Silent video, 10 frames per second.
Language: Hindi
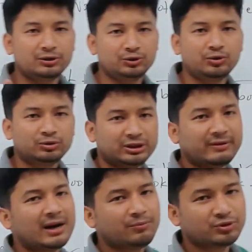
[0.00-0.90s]
जो
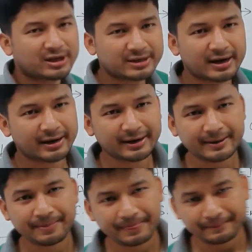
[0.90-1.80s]
सवाल पूछा जाएगा ठीक
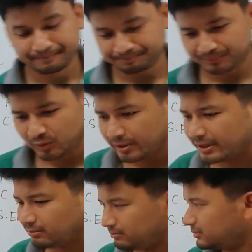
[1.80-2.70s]
है ओके